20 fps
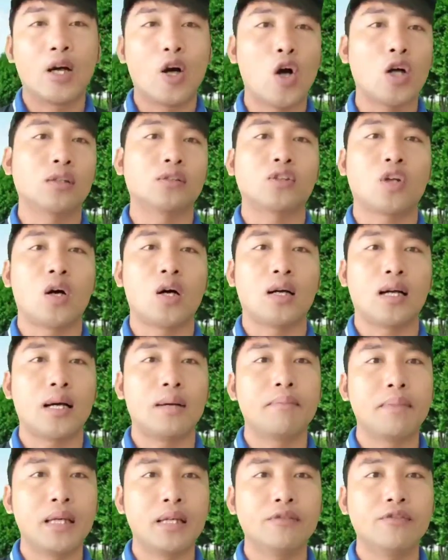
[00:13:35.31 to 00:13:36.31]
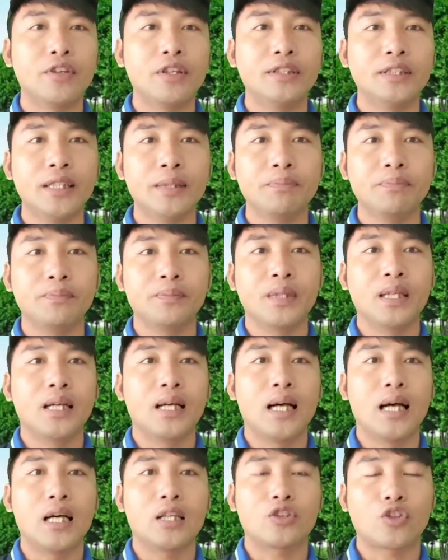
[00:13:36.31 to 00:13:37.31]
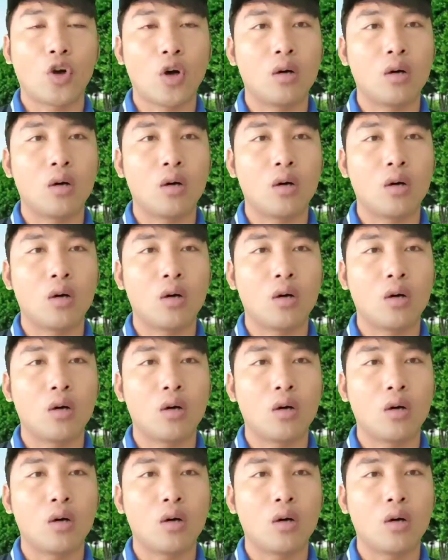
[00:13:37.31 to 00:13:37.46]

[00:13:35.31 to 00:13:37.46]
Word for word: hoàn toàn là miễn phí ship à,